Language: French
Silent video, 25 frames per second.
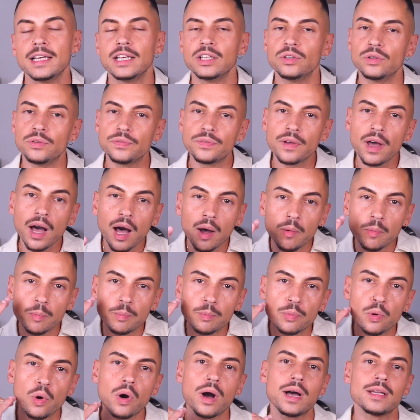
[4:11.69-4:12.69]
et de faire un
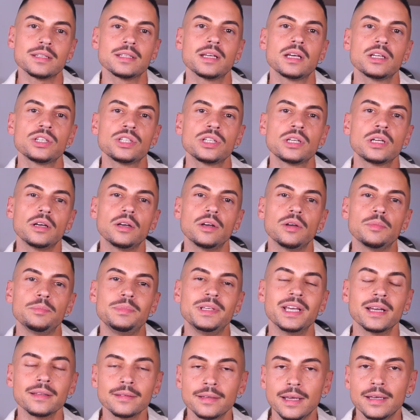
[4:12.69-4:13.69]
beau rasage euh,
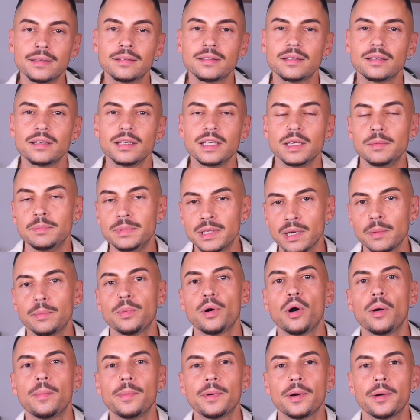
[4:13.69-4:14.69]
bien net et bien
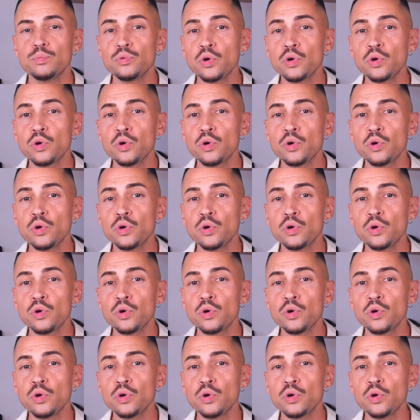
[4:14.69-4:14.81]
propre.